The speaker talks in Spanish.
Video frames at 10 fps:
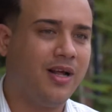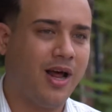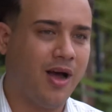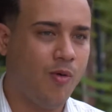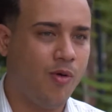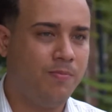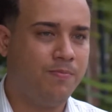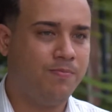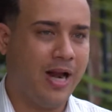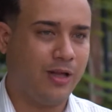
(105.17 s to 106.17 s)
el Caracol
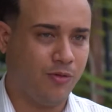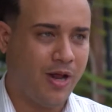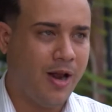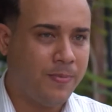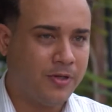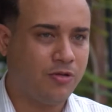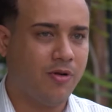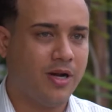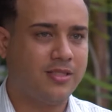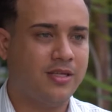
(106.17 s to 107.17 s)
para todas las
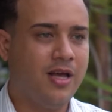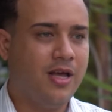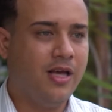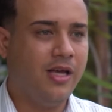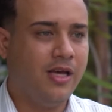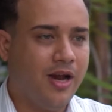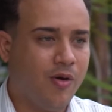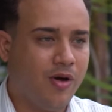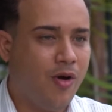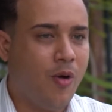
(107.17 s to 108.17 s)
personas y
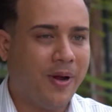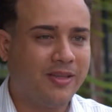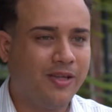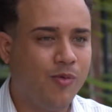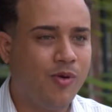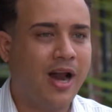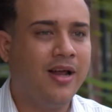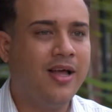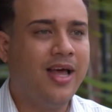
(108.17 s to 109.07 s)
creo que en lo particular